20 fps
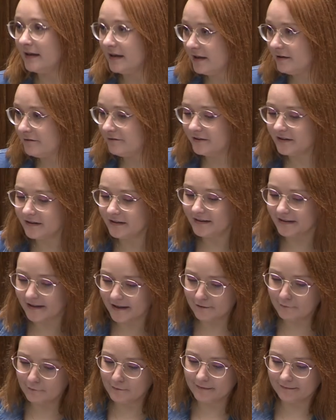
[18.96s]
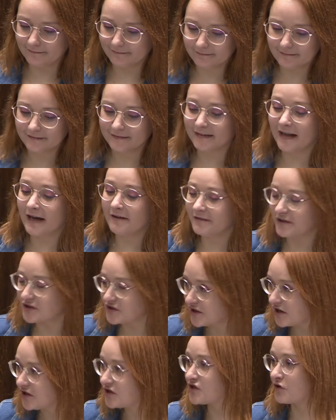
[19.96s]
I wy tę
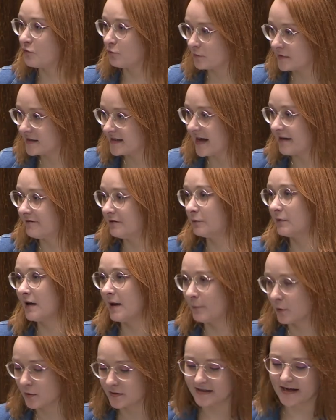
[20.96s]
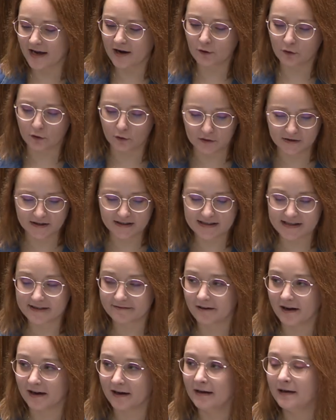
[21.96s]
najważniejszą ustawę dla polskiego
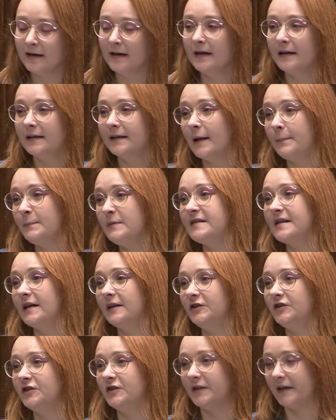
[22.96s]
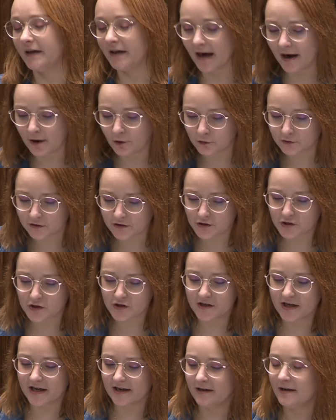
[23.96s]
rolnictwa napisaliście
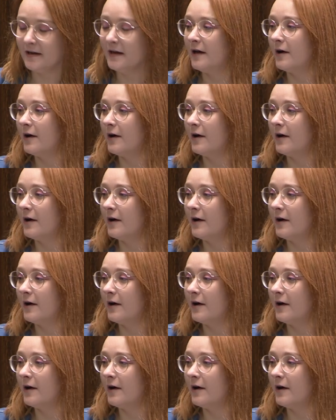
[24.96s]
chaotycznie,